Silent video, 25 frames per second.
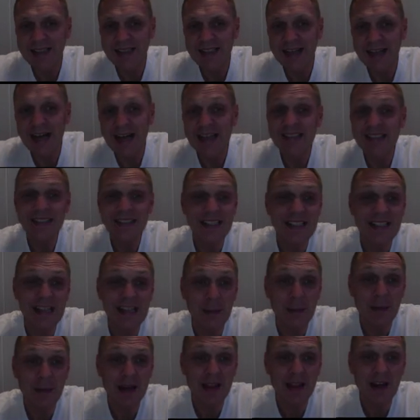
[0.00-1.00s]
así
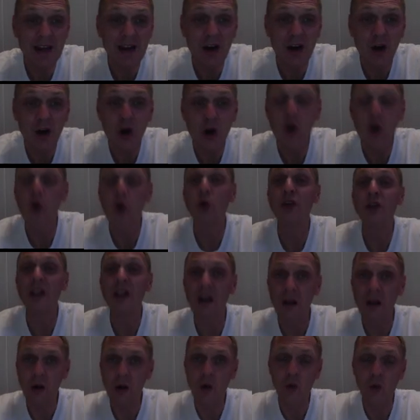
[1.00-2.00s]
llamada
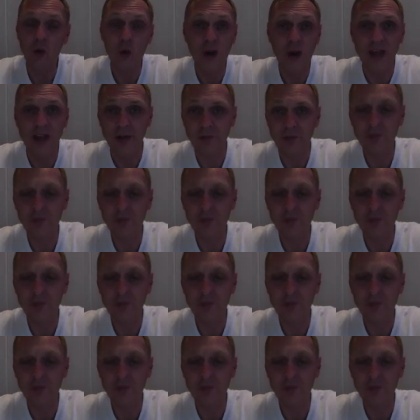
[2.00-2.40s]
hodl wave.